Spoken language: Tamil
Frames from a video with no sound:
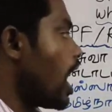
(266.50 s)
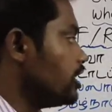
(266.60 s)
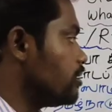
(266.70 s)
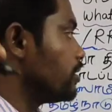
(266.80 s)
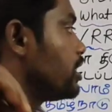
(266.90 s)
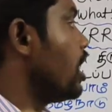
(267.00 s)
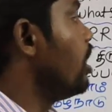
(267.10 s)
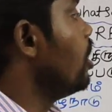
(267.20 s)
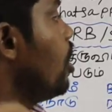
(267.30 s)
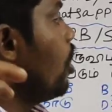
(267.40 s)
அஞ்சு பார்த்தீங்கன்னா
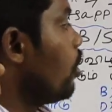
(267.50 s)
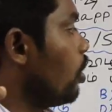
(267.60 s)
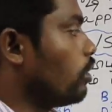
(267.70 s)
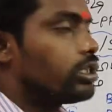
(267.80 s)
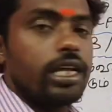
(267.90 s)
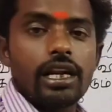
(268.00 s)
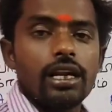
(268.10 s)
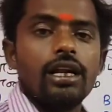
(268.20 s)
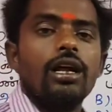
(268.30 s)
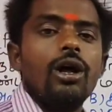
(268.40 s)
லோசர்
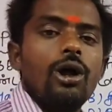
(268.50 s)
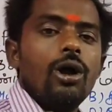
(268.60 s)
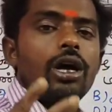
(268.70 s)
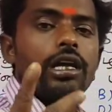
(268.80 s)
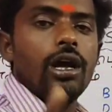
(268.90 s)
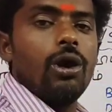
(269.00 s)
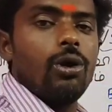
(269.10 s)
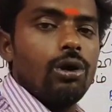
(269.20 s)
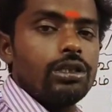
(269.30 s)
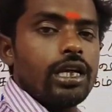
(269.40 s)

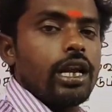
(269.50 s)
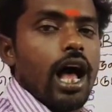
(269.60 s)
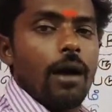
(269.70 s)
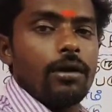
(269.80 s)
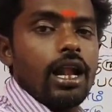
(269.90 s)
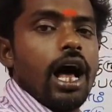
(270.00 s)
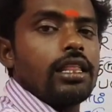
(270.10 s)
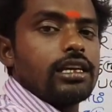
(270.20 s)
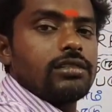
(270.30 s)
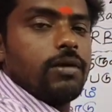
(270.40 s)
லோசர் அப்படின்னா
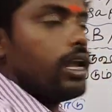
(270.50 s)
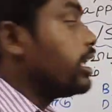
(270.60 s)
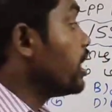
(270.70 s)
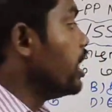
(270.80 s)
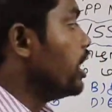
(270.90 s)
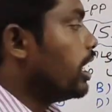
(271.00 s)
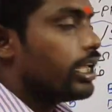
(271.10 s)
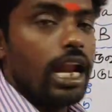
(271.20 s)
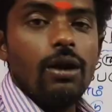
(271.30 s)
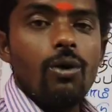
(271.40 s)
அதற்கு ஸ்பெல்லிங்
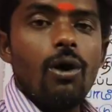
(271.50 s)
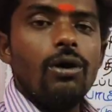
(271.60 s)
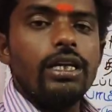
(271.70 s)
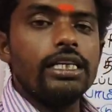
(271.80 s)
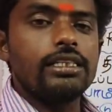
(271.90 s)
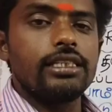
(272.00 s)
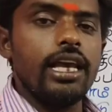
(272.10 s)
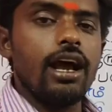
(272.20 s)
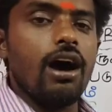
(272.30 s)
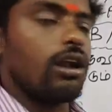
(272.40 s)

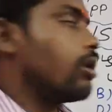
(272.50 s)
எல்ஓஎஸ்ஏஆர்